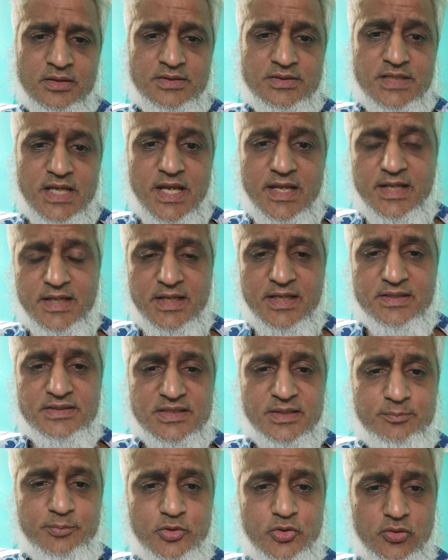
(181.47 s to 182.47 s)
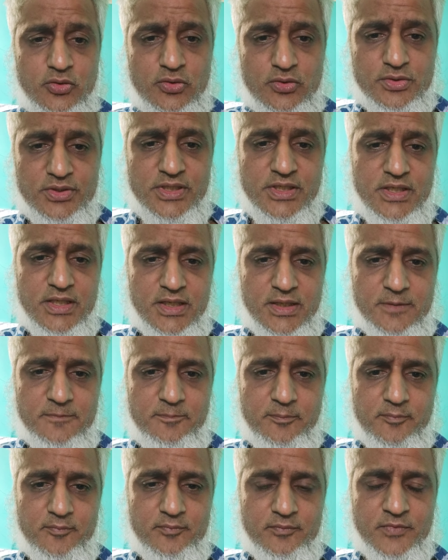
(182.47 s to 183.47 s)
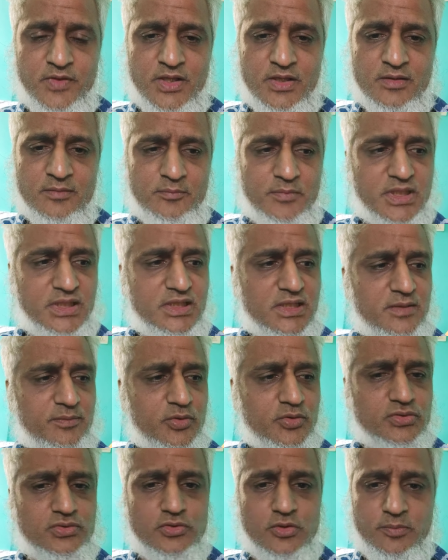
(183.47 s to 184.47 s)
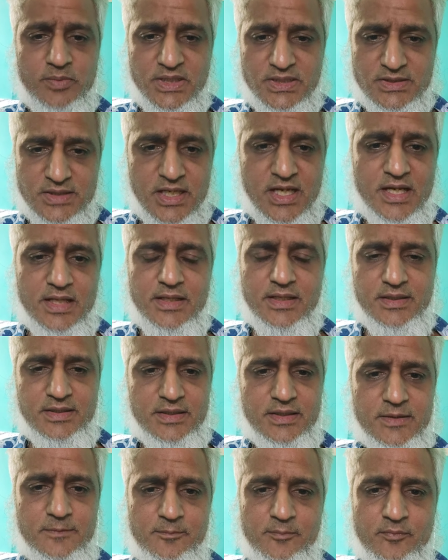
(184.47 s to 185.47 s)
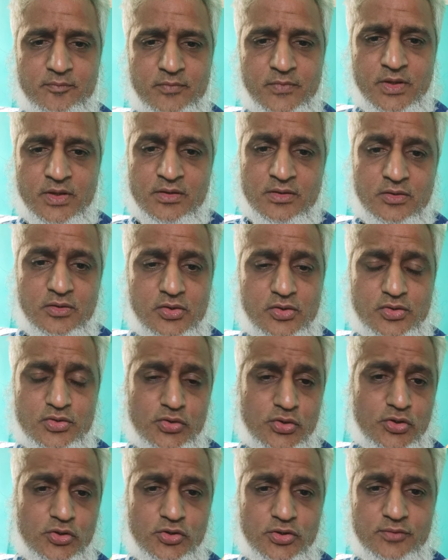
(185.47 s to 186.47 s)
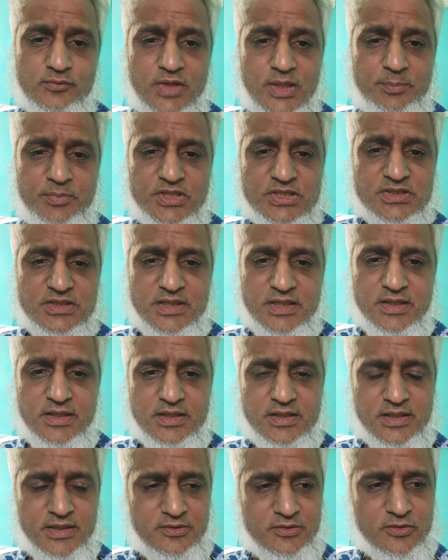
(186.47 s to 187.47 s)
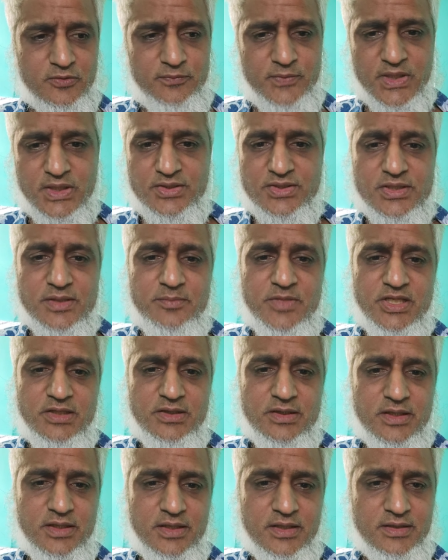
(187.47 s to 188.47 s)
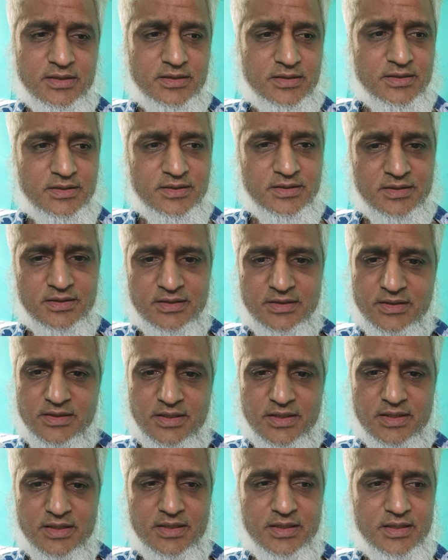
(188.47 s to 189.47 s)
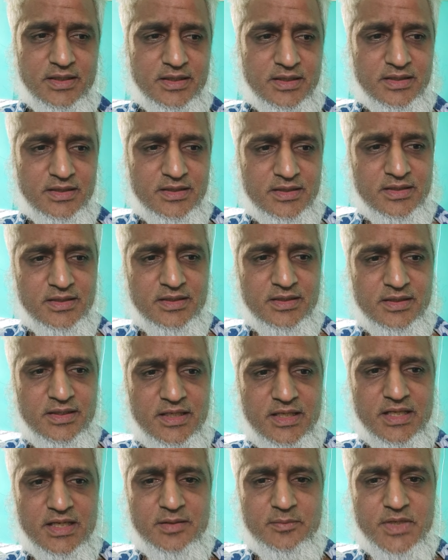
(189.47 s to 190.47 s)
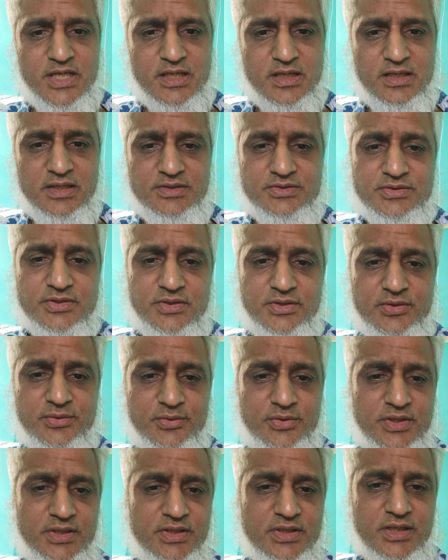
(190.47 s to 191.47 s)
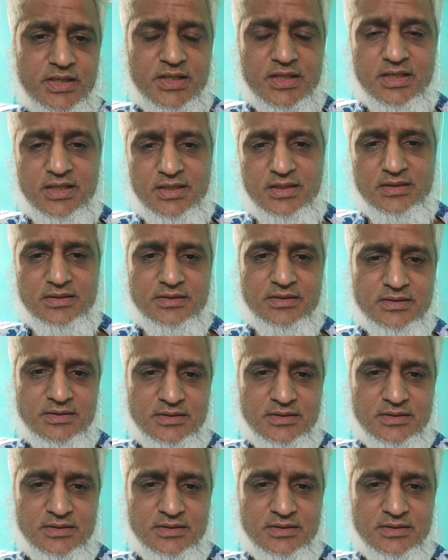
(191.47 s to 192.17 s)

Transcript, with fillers: चाइना ने सबको लोन दिया है मतलब उसको पैसा आने का है और जो लोन वापस नहीं देता है तो फिर ज़मीन दे ये दे ये हमारा इंस्टीट्यूट इधर डाल